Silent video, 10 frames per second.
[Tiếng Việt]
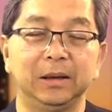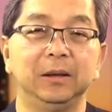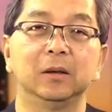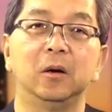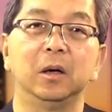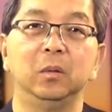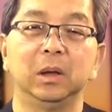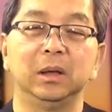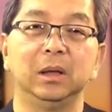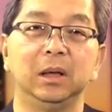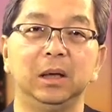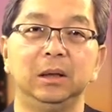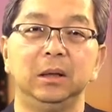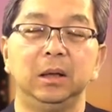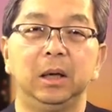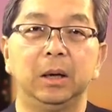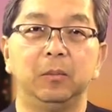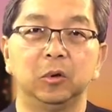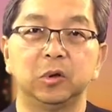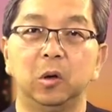thì nó có cái luật là
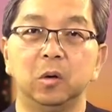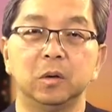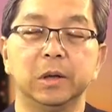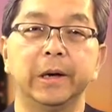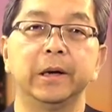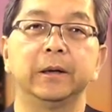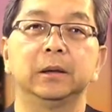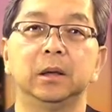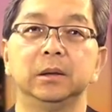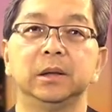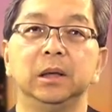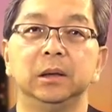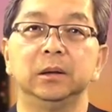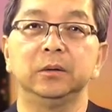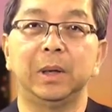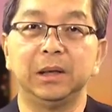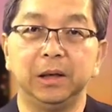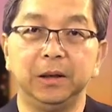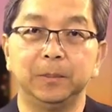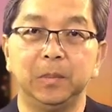một số à, cơ sở doanh
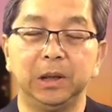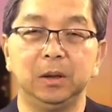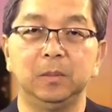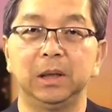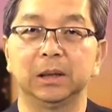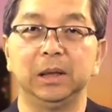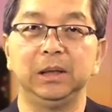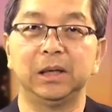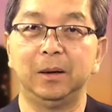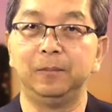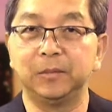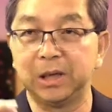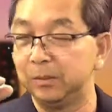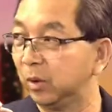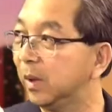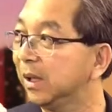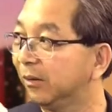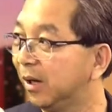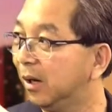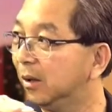nghiệp mà nếu mà cái income trên một mức nào
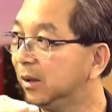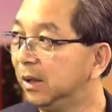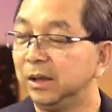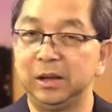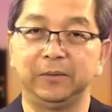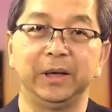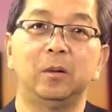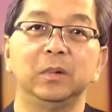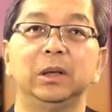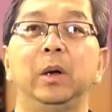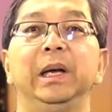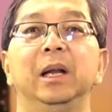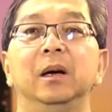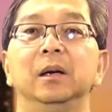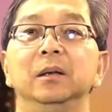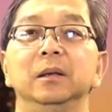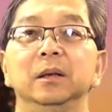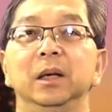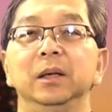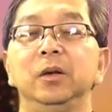đó uh-huh. thì phải đóng cái thuế đó ừ,
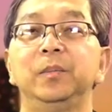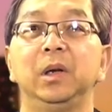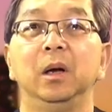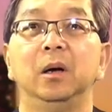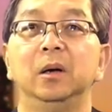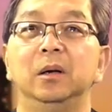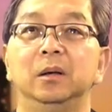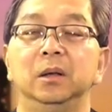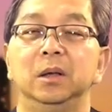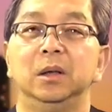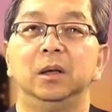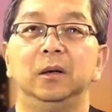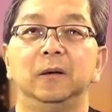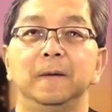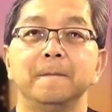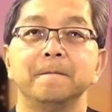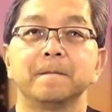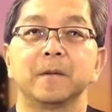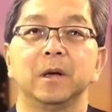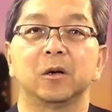để uh-huh. giúp cho
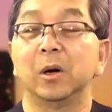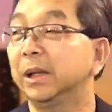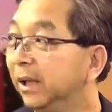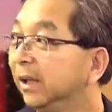um, có cái tiền